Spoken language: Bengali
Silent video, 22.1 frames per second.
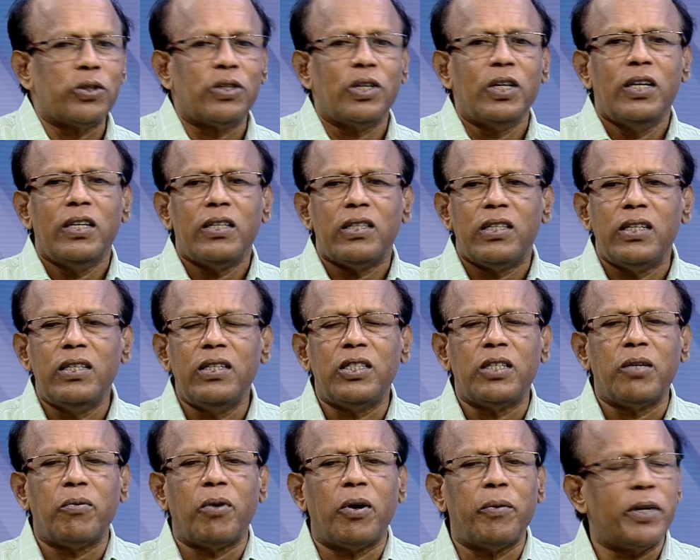তিনি যেভাবে
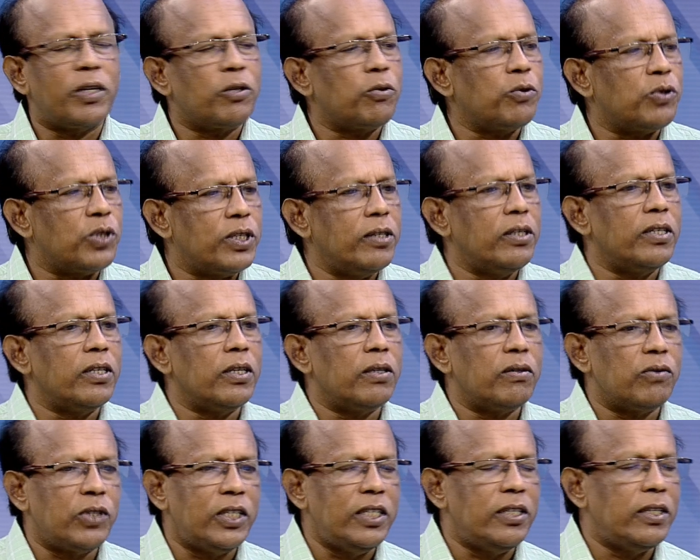একটু
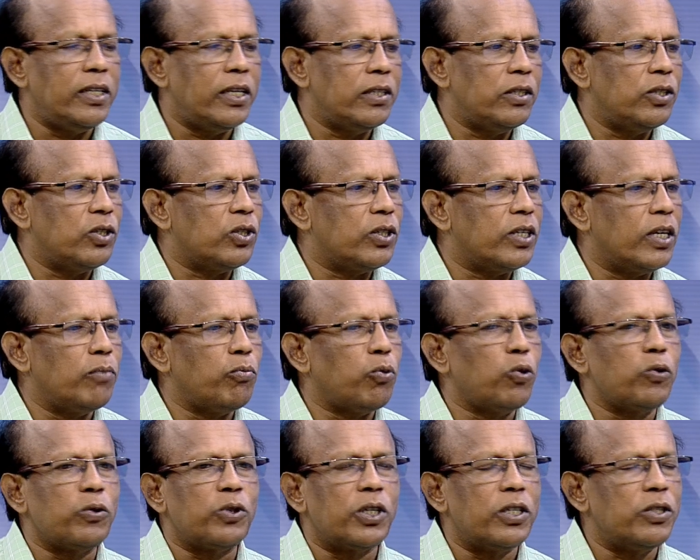ছিটিয়ে দিচ্ছেন বলছেন
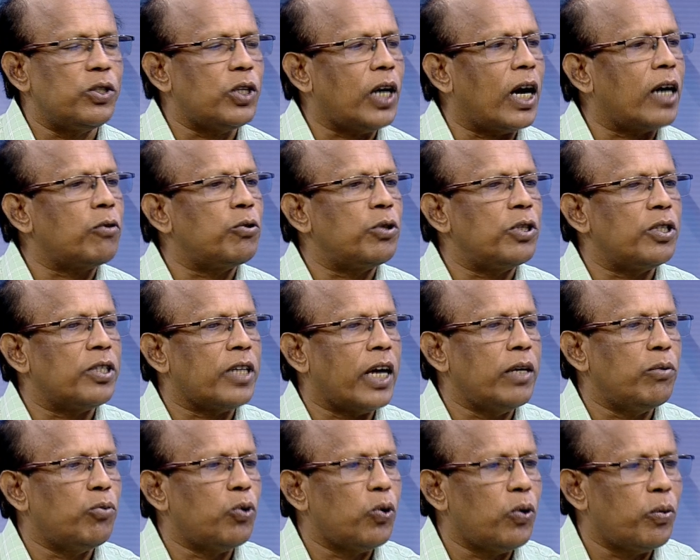যা খুশি তাই
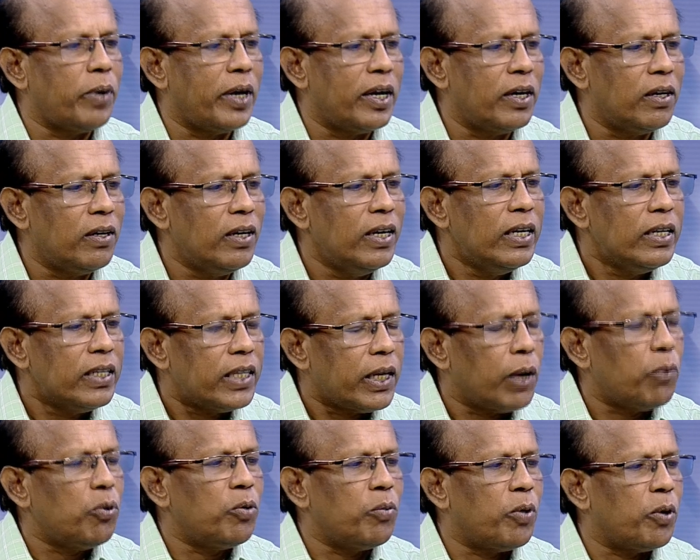বলবেন
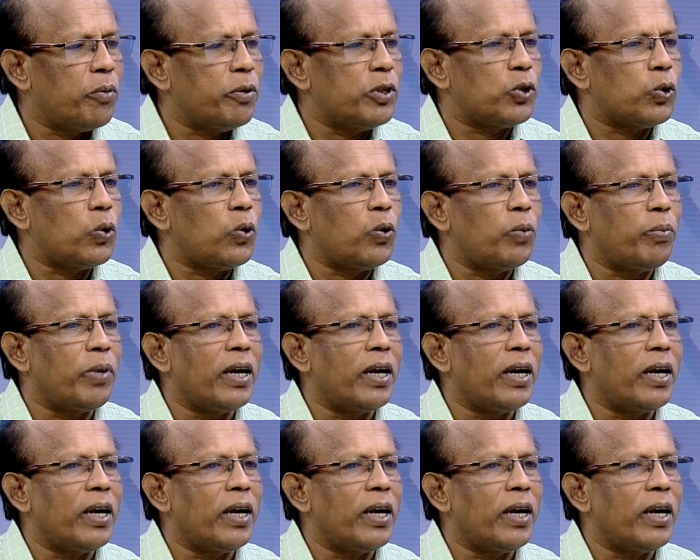তেমনভাবে চলবে